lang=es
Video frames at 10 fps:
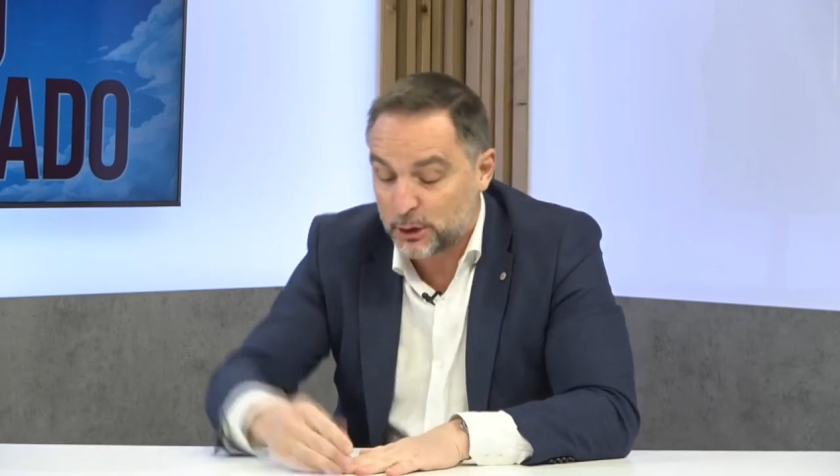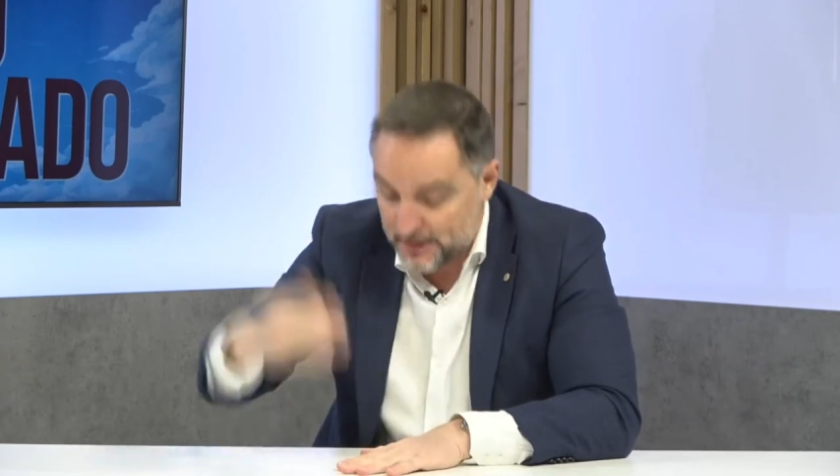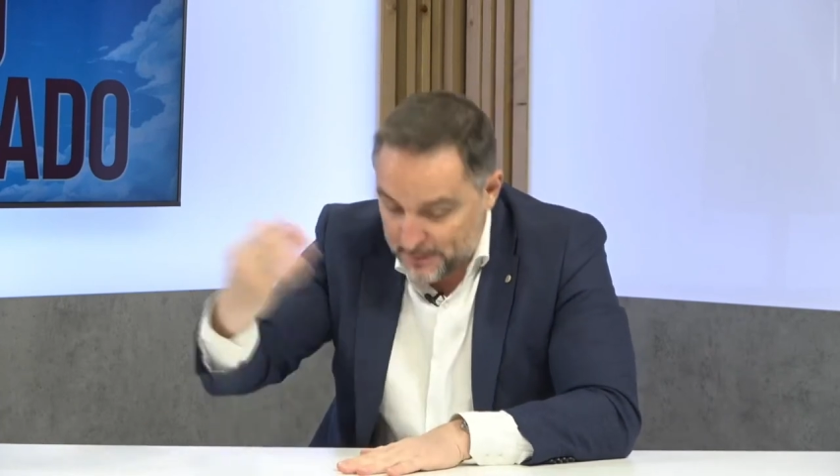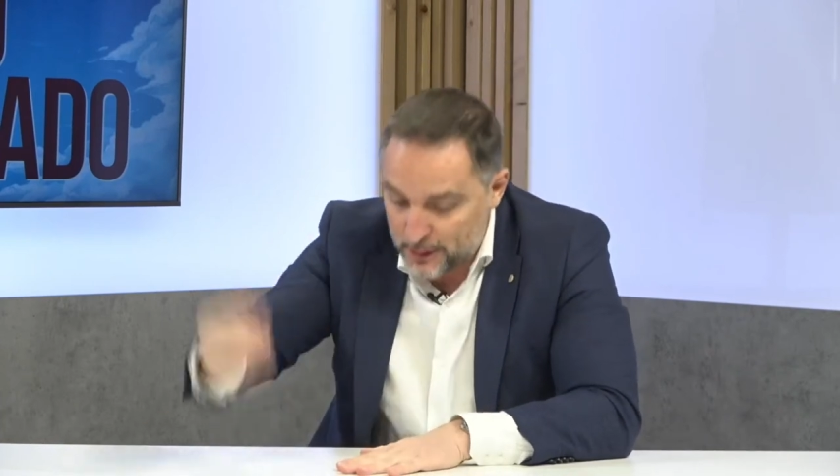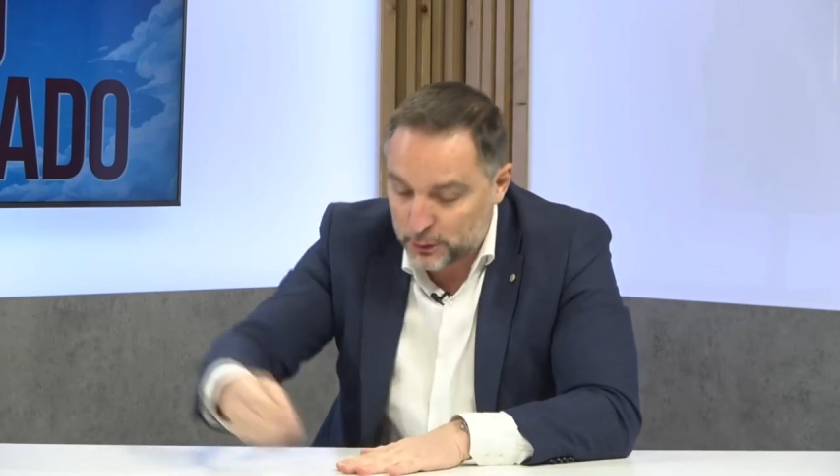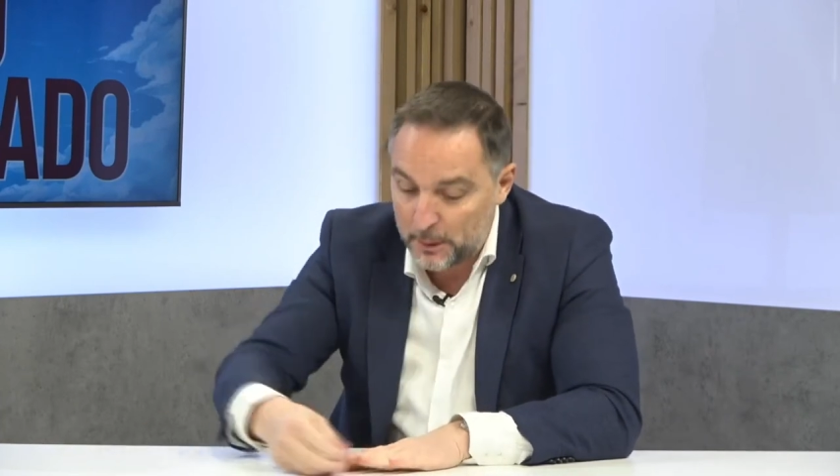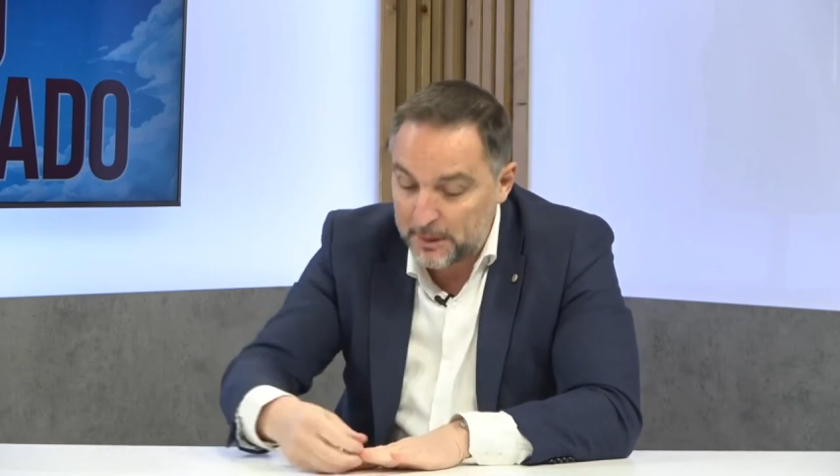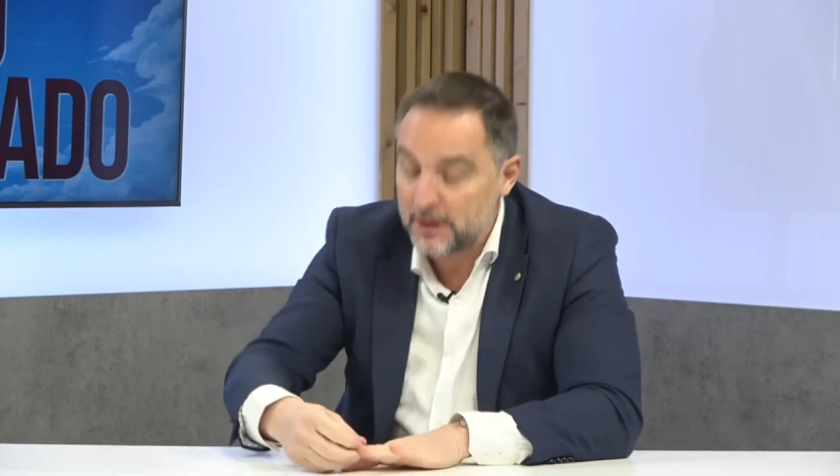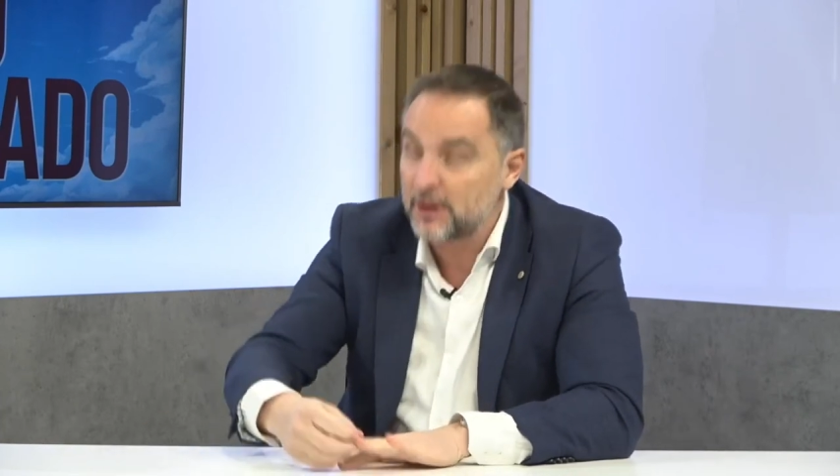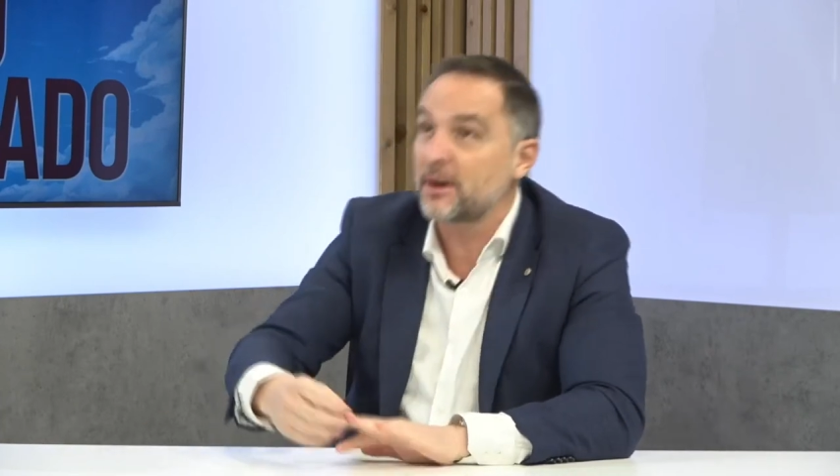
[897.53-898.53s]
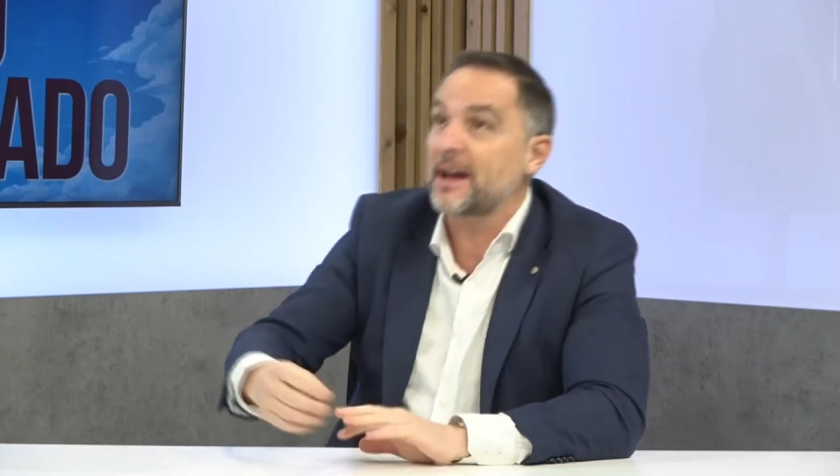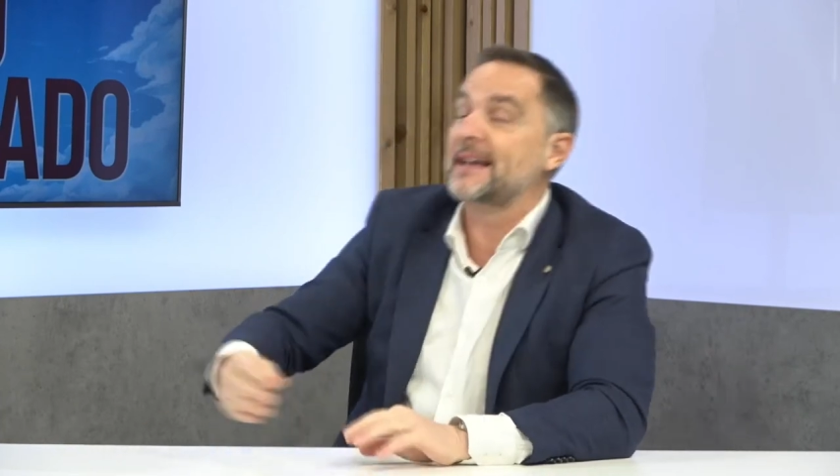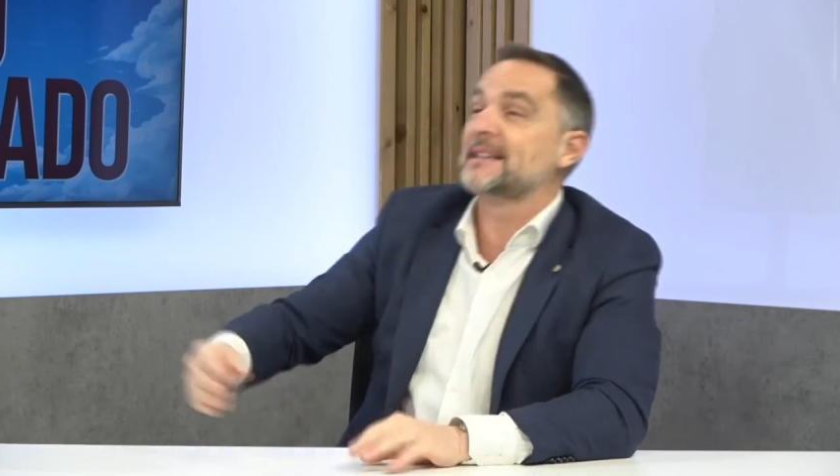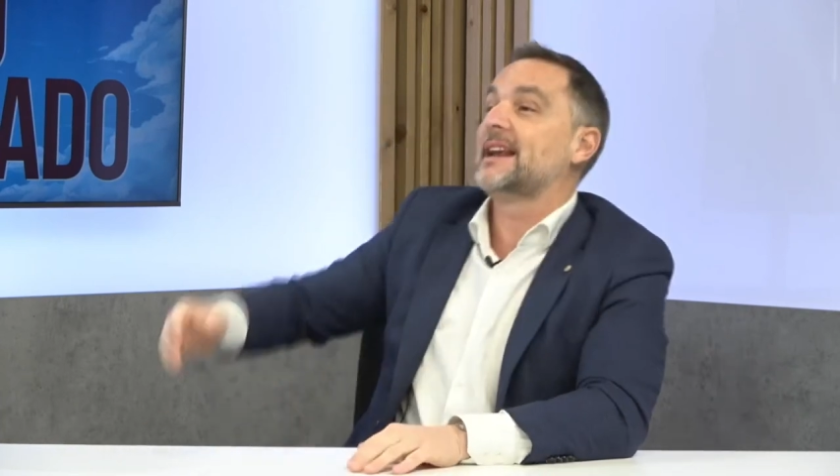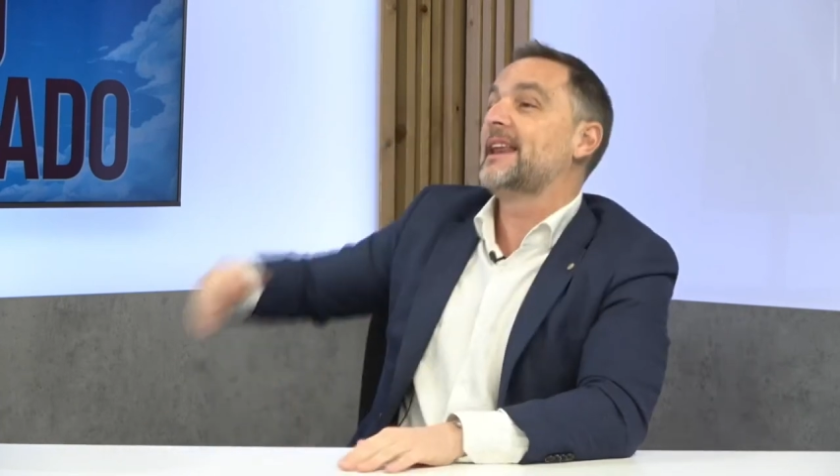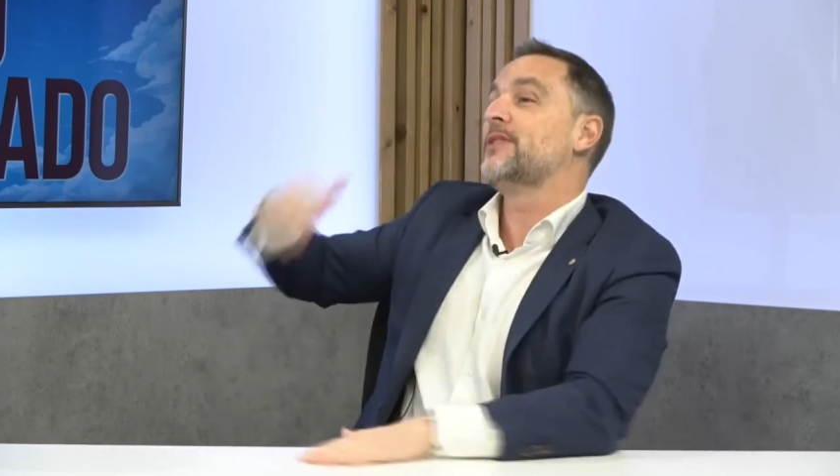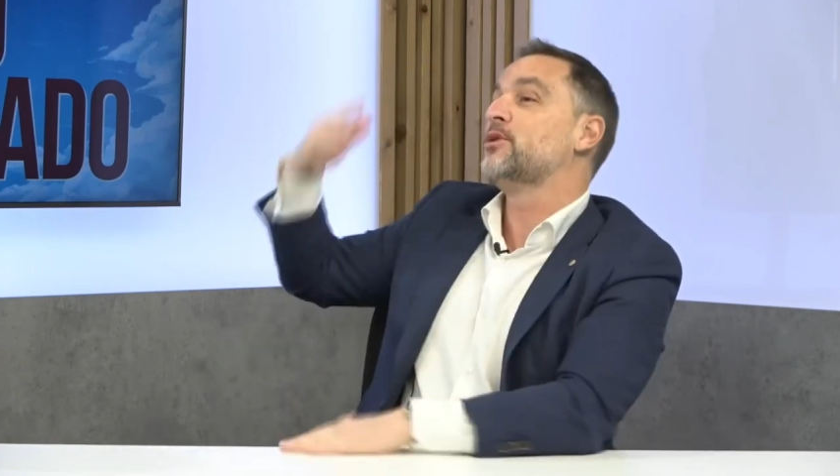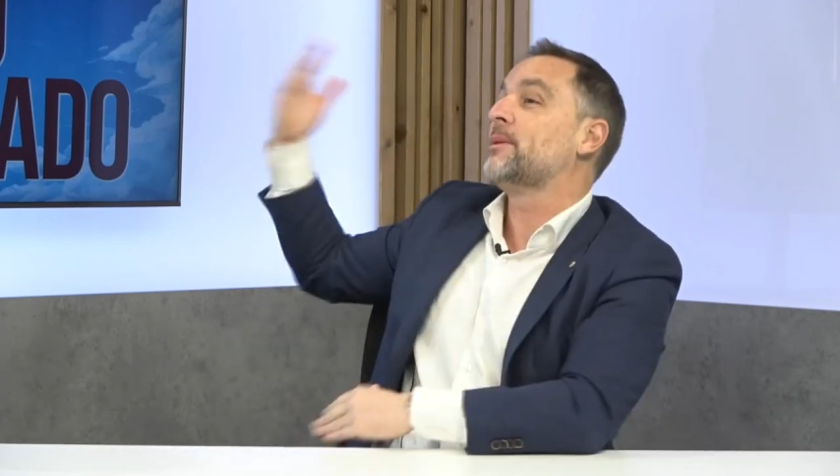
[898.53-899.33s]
que he explicado otro vídeo, que hay esa leyenda